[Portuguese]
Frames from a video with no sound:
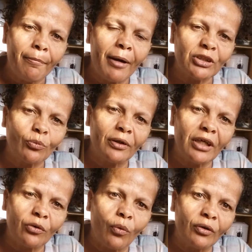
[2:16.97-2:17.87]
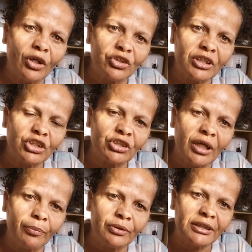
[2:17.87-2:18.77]
Mas quando, a, quando a gente
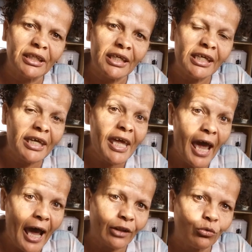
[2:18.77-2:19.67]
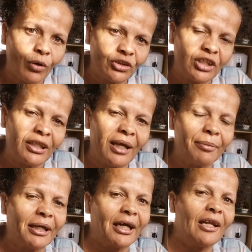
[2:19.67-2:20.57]
estamos inquieto, a gente
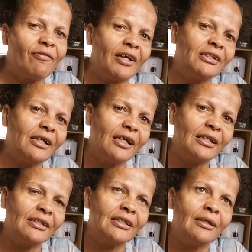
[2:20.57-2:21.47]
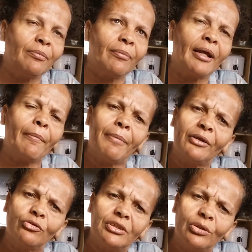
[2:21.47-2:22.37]
lembra daquele versículo que diz assim, 1
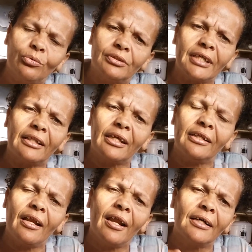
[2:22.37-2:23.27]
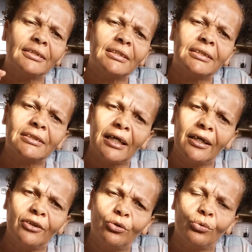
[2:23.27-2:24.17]
Pedro 5,7, que diz,
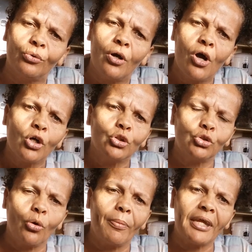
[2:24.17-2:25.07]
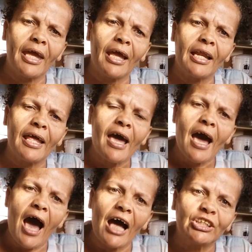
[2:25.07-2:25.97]
lançando sobre ele
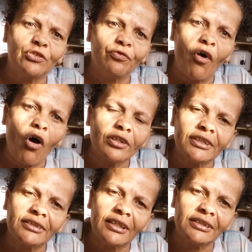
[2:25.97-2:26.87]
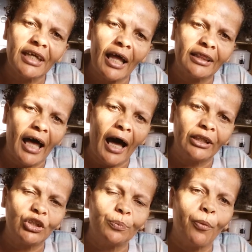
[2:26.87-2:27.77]
as vossas
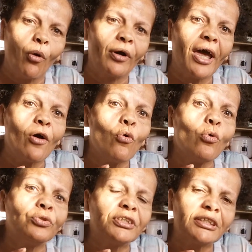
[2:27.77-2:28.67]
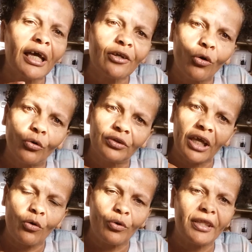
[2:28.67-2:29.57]
ansiedades, porque o Senhor
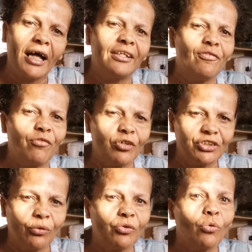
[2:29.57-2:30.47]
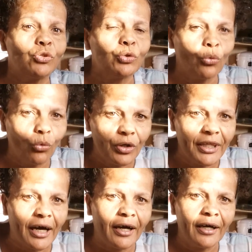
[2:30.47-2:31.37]
tem cuidado de vós. Então Deus
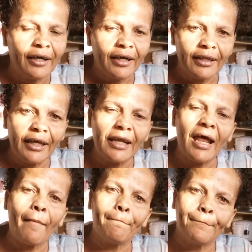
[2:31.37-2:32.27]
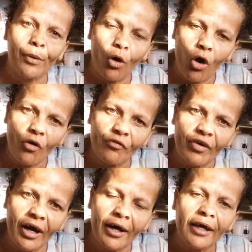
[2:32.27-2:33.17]
cuida, né? Na
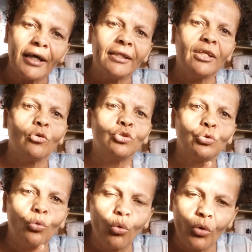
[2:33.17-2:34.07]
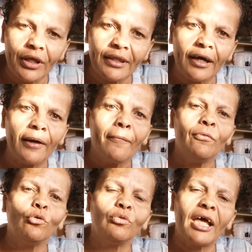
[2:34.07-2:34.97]
prova Deus cuida,
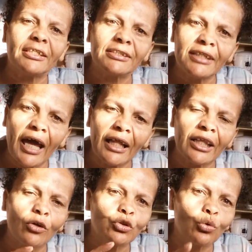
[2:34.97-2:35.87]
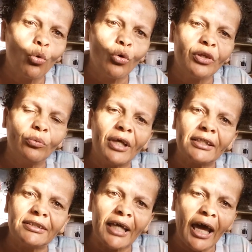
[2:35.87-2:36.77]
no deserto Deus cuida. O
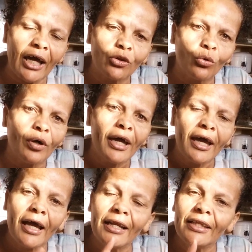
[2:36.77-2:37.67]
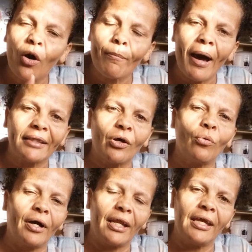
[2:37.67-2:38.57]
deserto ele não mata
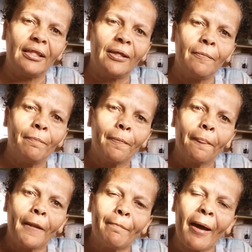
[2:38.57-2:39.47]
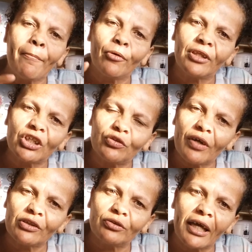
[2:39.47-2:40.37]
o crente, mas muitas
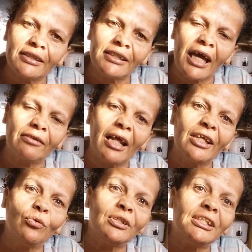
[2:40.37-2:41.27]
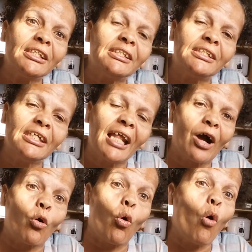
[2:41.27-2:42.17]
vezes o deserto ele nos ensina
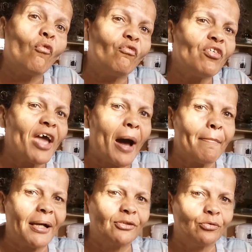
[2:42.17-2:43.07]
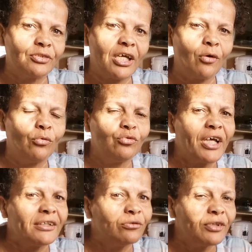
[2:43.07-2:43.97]
a confiar mais no Senhor.
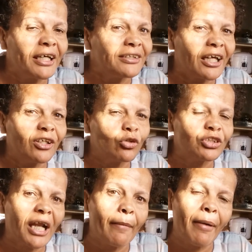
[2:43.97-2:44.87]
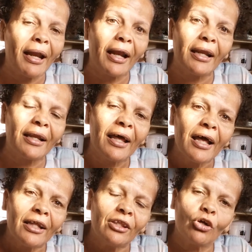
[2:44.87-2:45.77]
No deserto Deus trabalha,
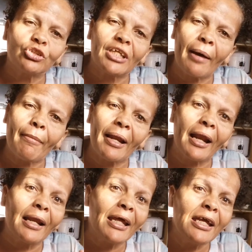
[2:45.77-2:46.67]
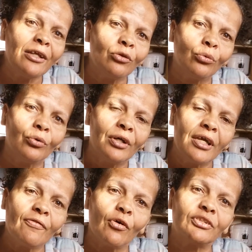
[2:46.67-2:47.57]
Deus trabalha lindo
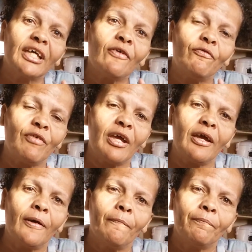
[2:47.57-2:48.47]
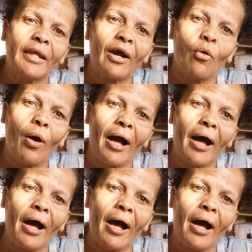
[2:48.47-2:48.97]
e você vê né?